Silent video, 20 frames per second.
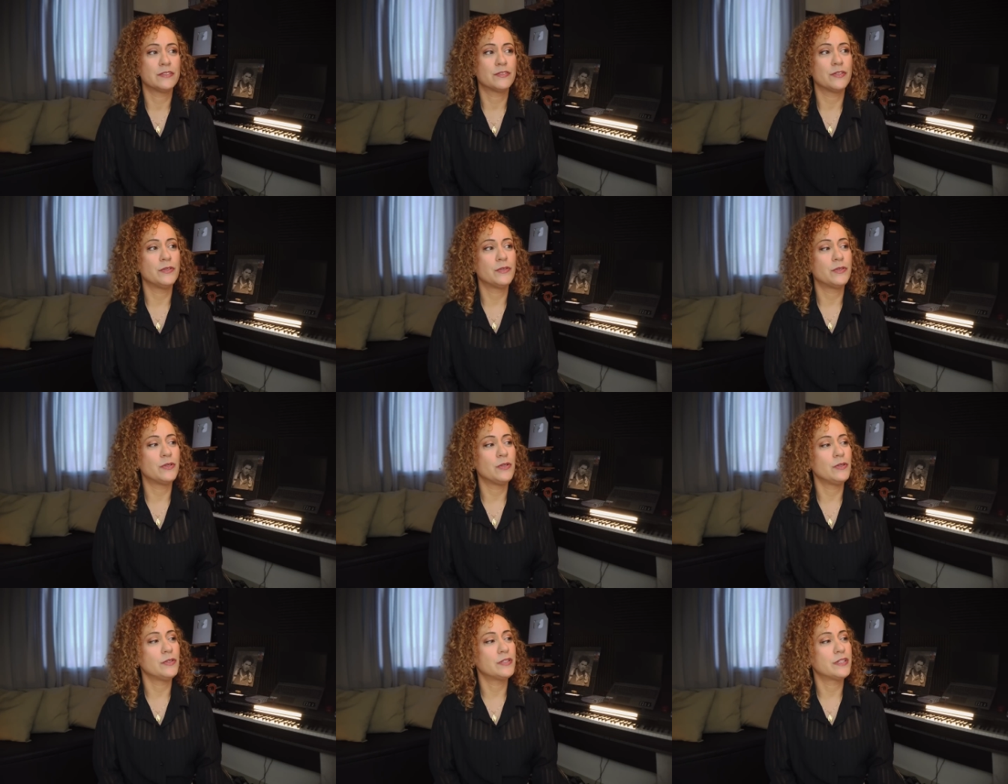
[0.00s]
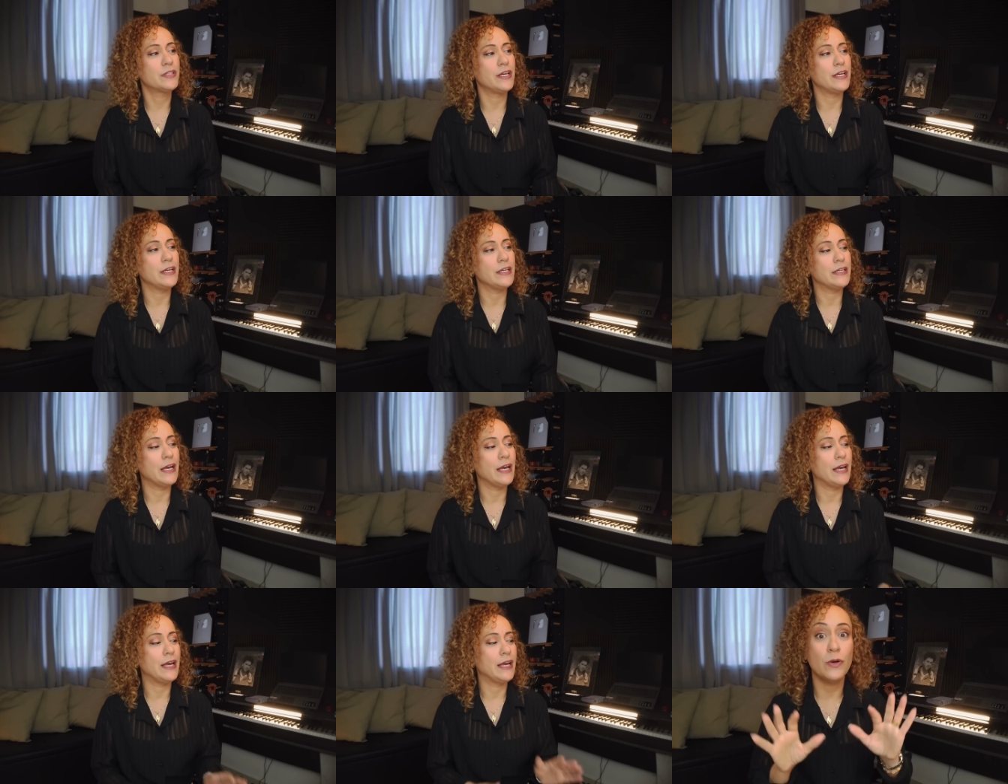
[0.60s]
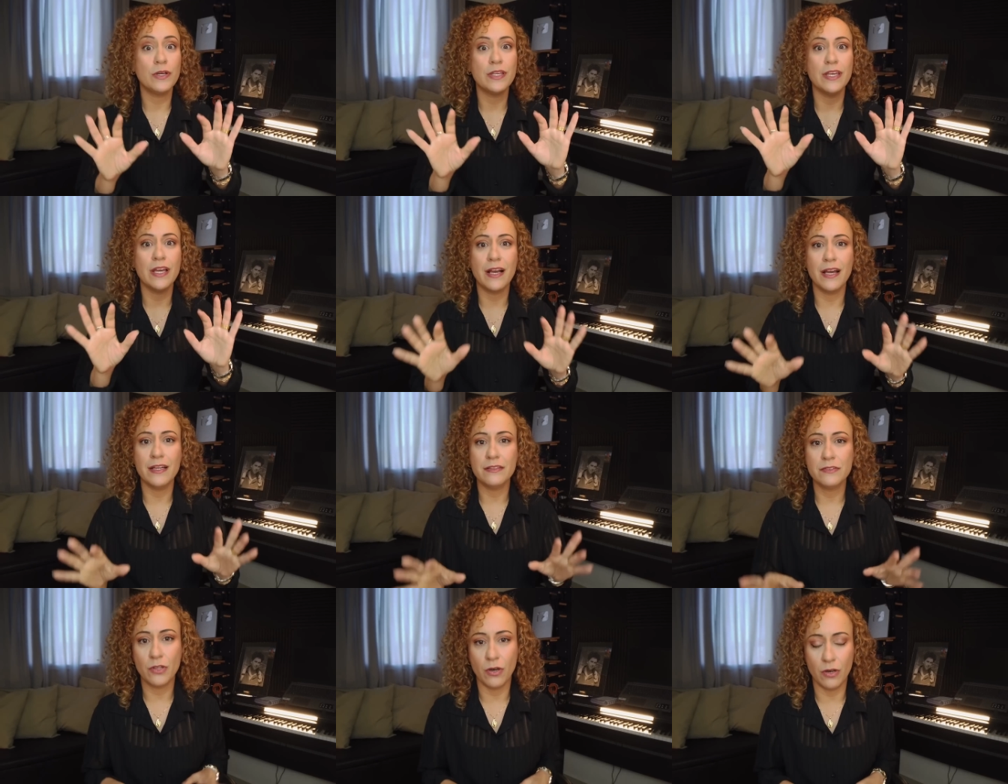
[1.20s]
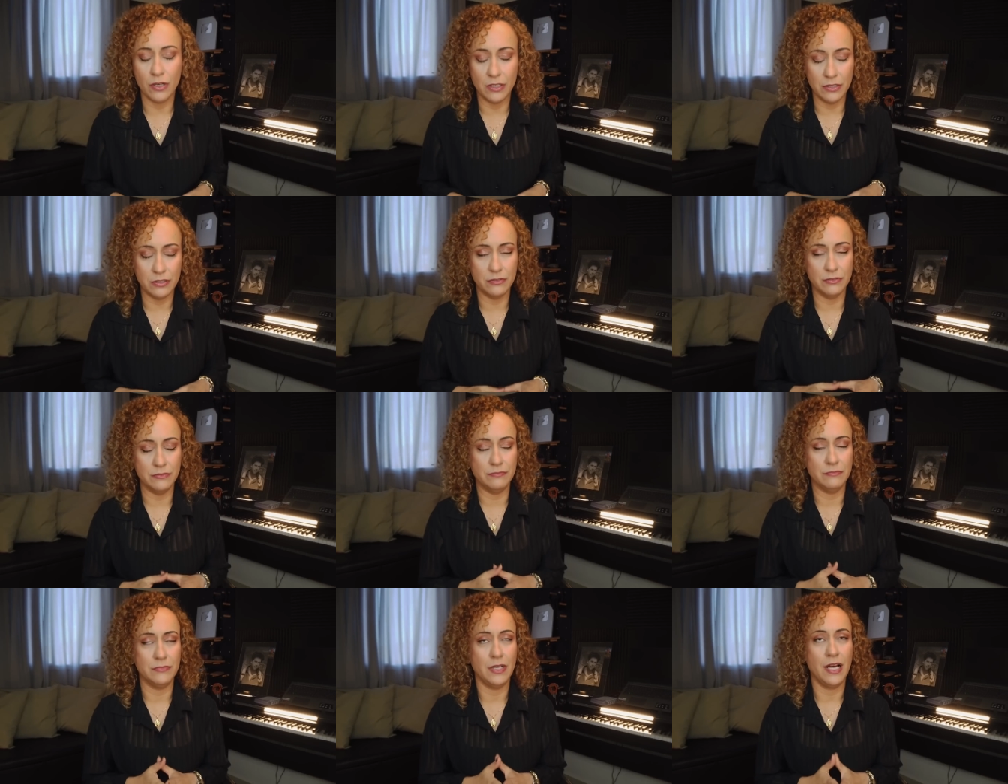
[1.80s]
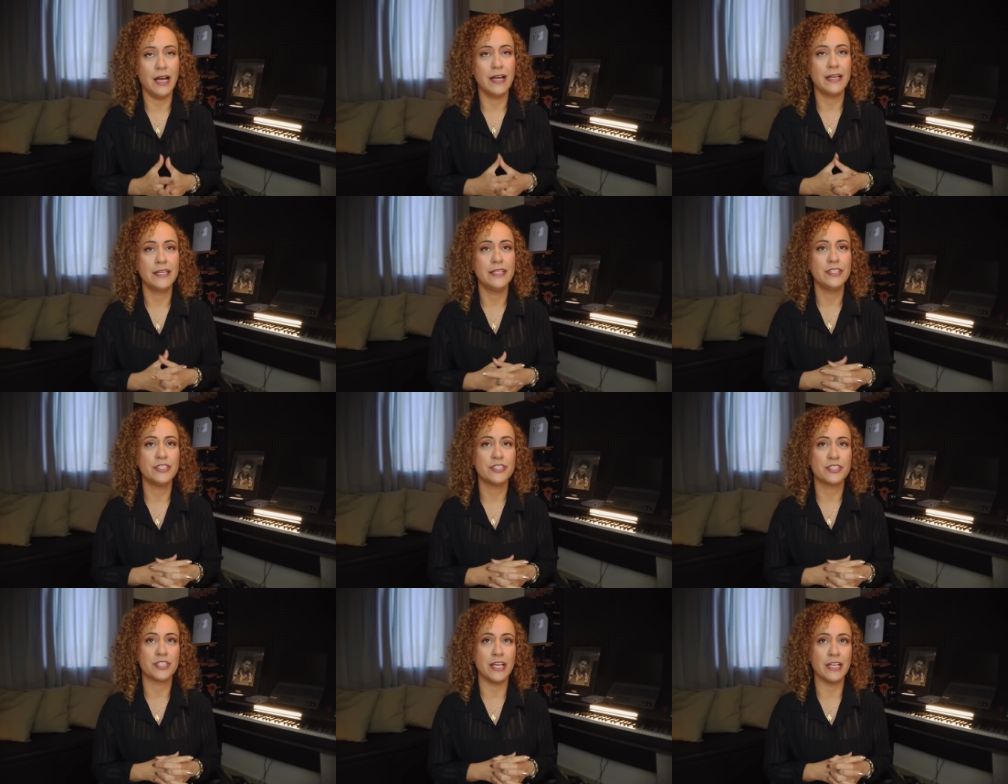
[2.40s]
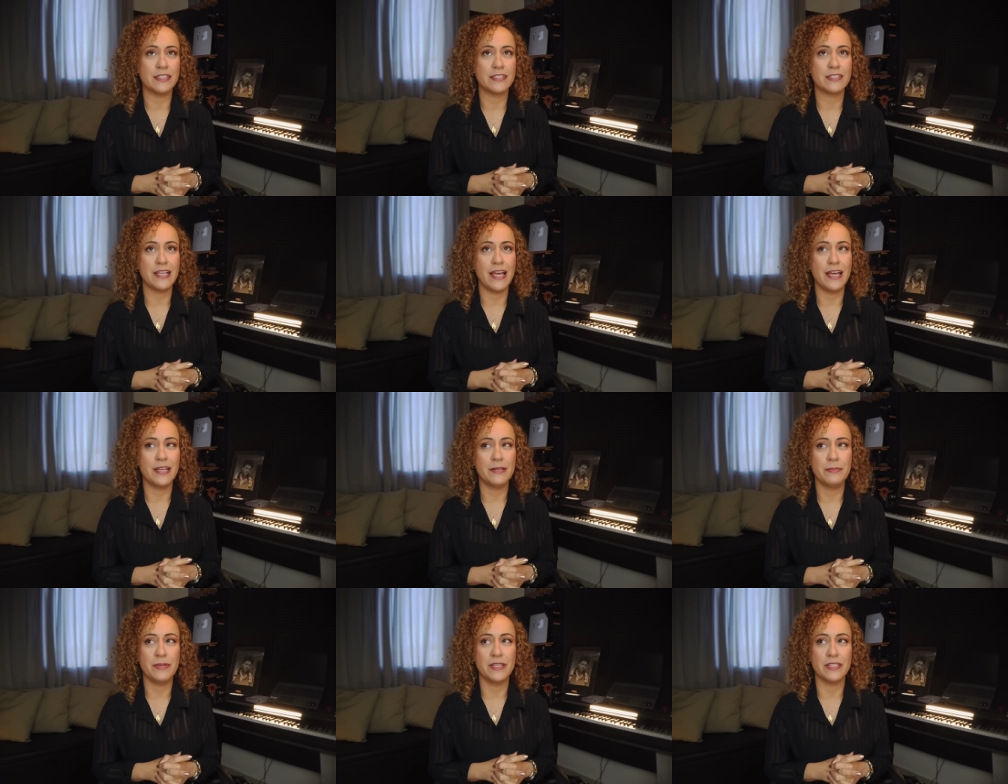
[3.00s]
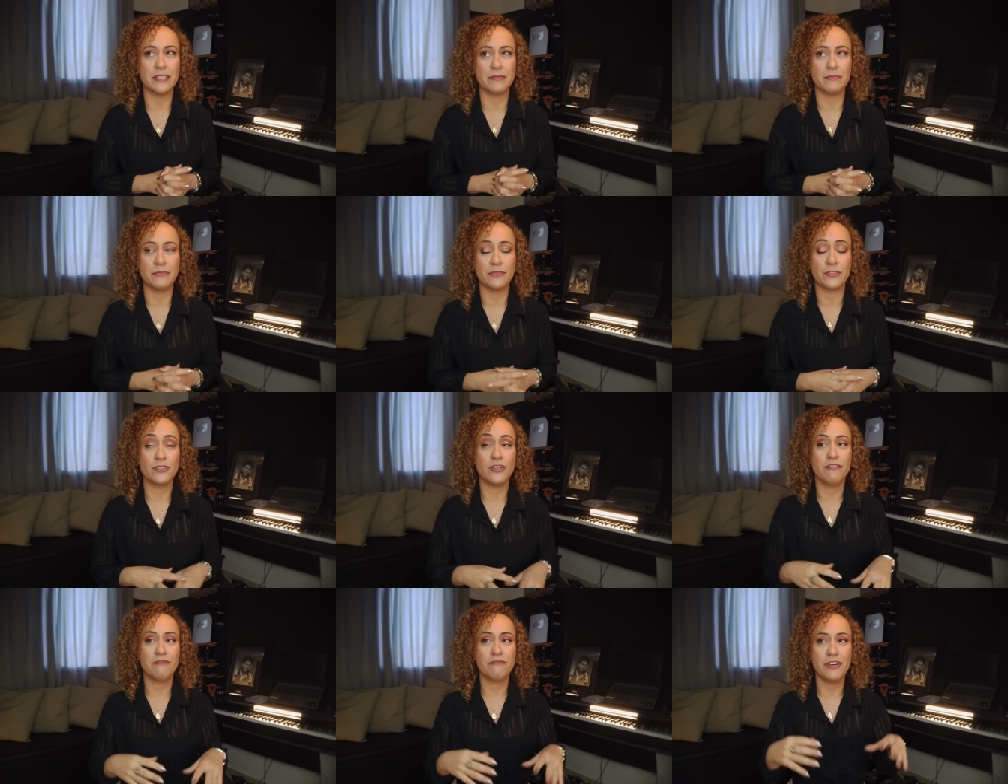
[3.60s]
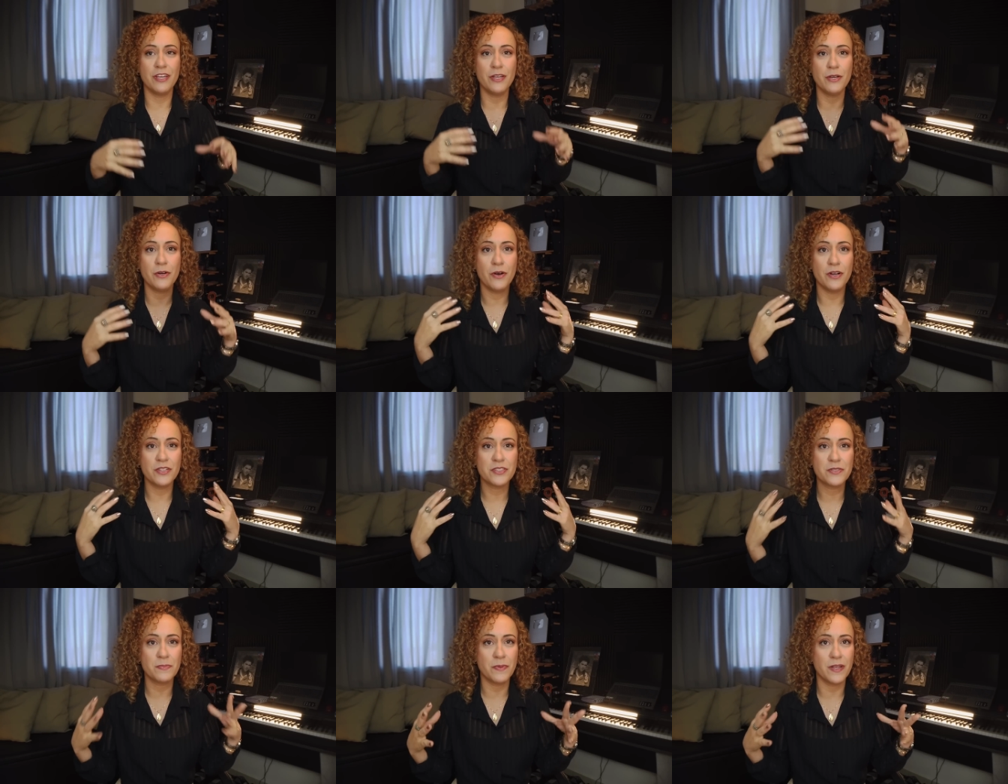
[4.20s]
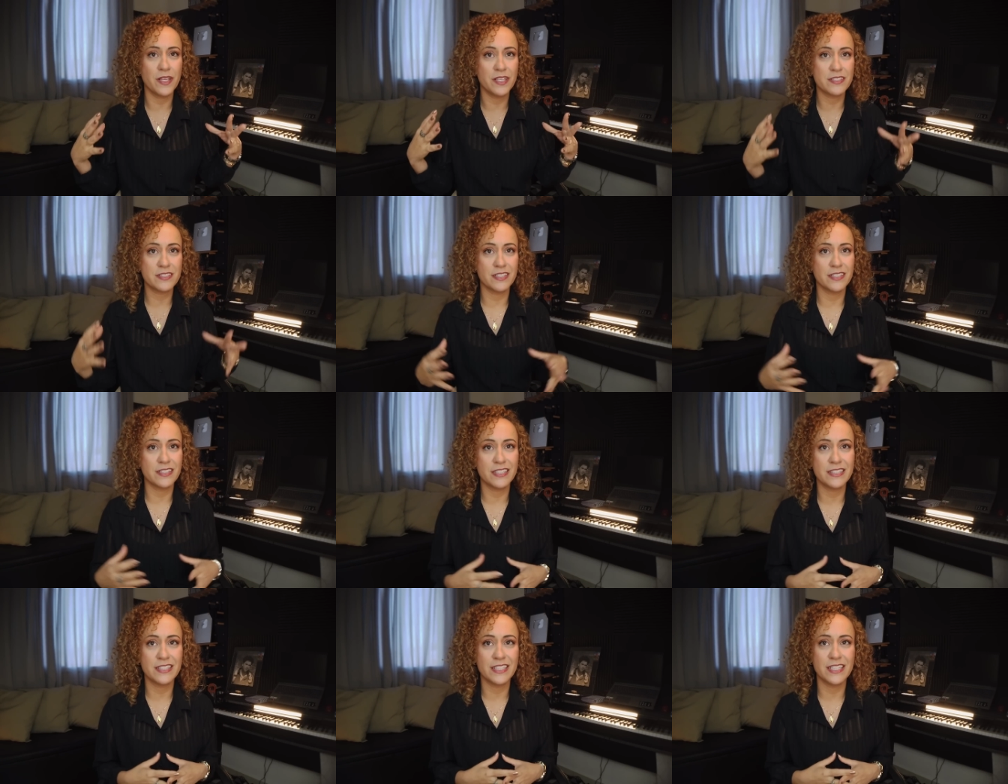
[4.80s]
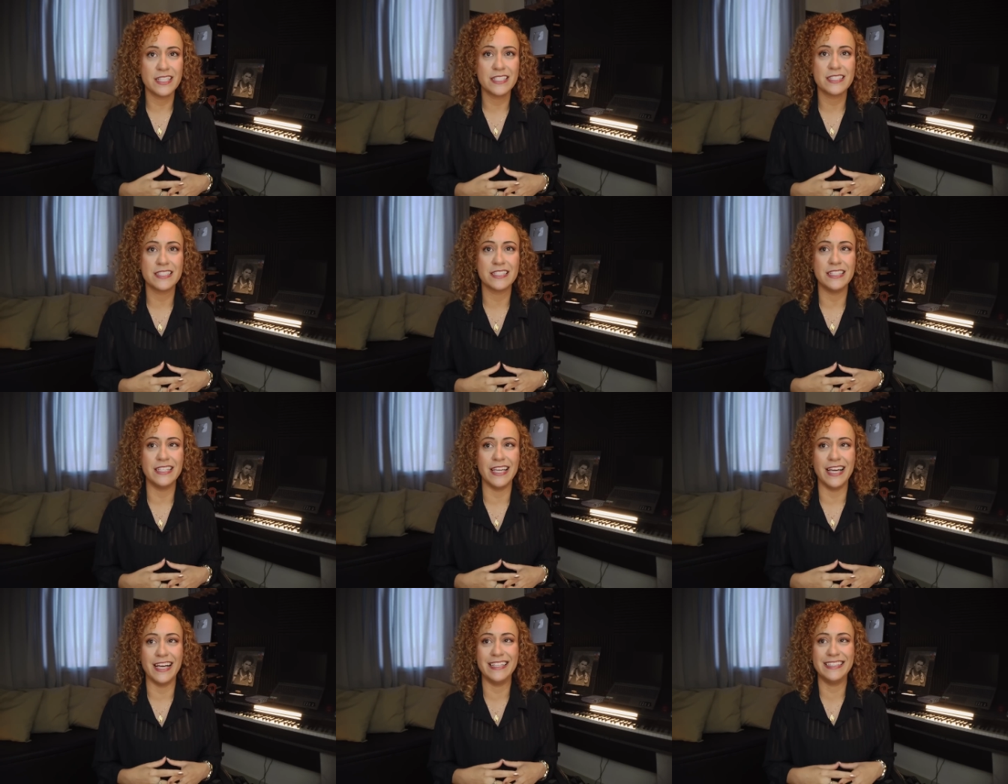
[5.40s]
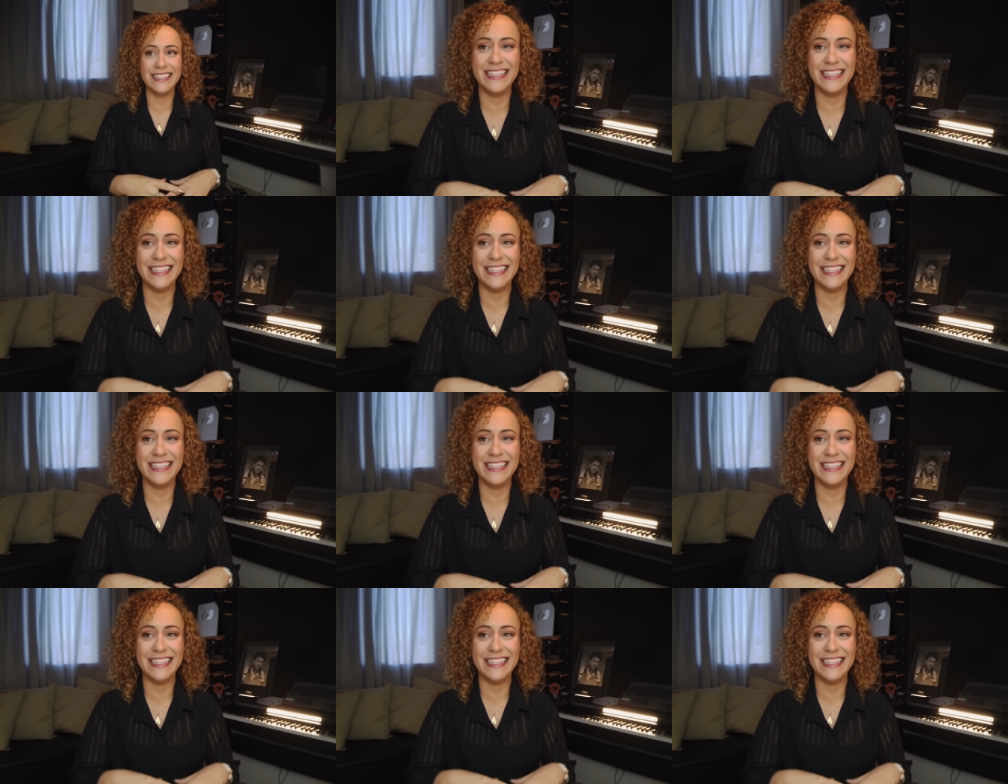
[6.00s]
Então eu coloquei look católico. Aí, gente, sério mesmo, só veio cosplay de Santa Terezinha.